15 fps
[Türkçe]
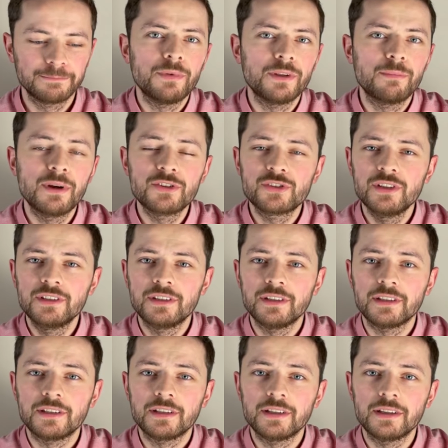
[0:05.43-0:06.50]
Bir başka
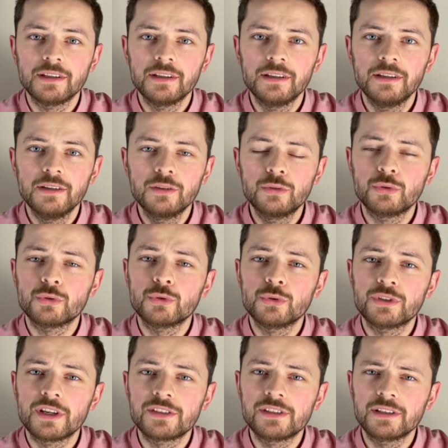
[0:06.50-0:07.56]
tilki
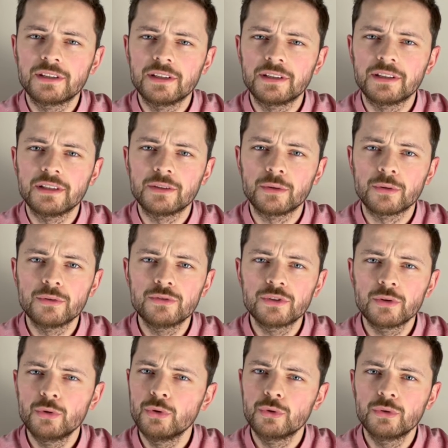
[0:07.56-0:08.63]
kuyruğu kesik tilkiyi
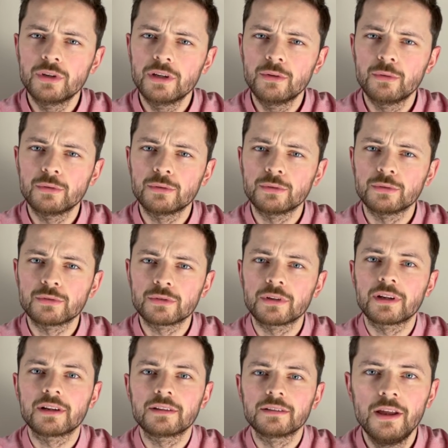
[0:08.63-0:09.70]
görünce kuyruğunun ne olduğunu
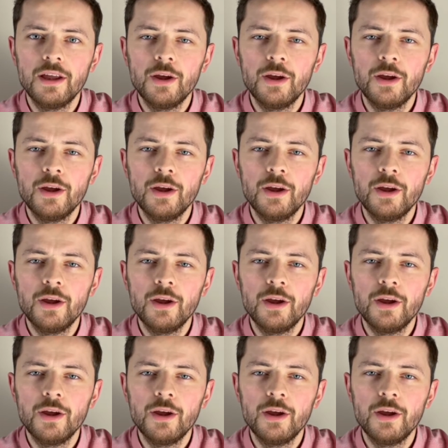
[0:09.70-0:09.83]
sorar.